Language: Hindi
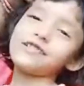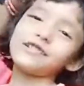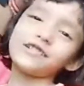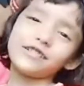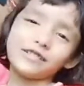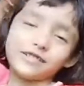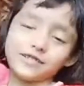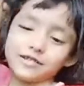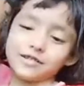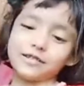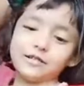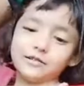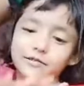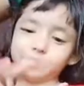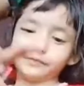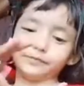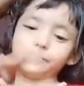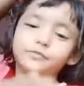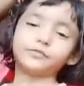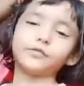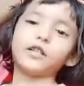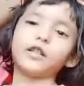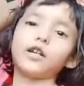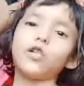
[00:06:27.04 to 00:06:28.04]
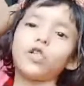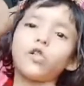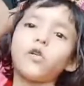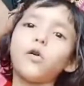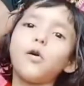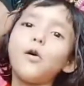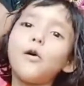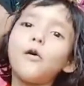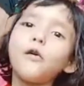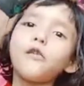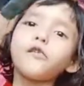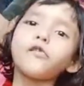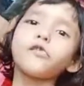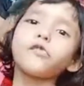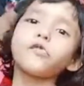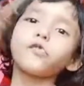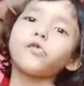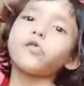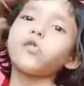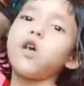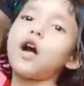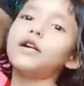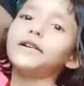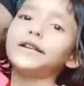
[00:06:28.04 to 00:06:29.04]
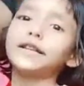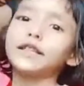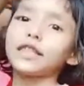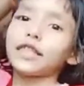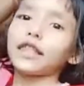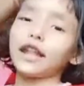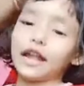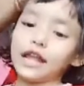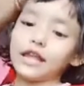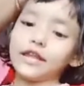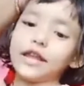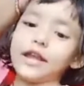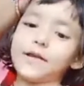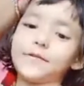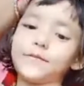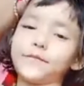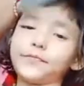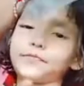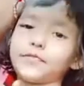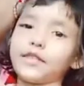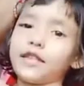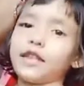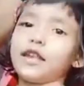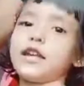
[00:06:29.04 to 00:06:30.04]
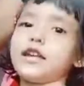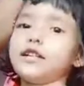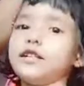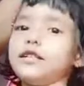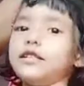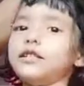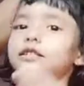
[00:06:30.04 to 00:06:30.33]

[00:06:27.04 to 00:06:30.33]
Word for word: और गाइज यहाँ पे इसकी क्लास ख़त्म हो गई थी